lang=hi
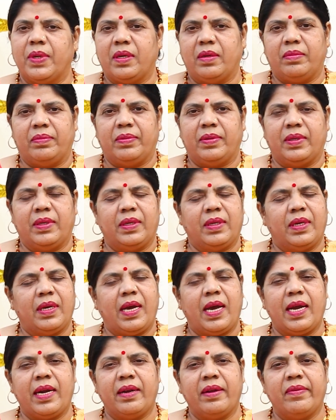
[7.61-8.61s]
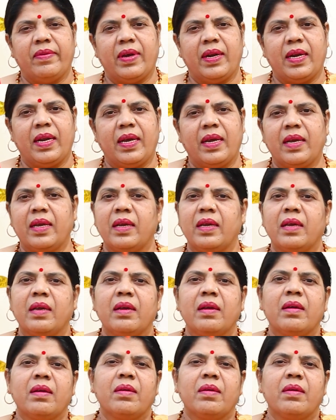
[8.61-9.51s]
पर्व आने वाला है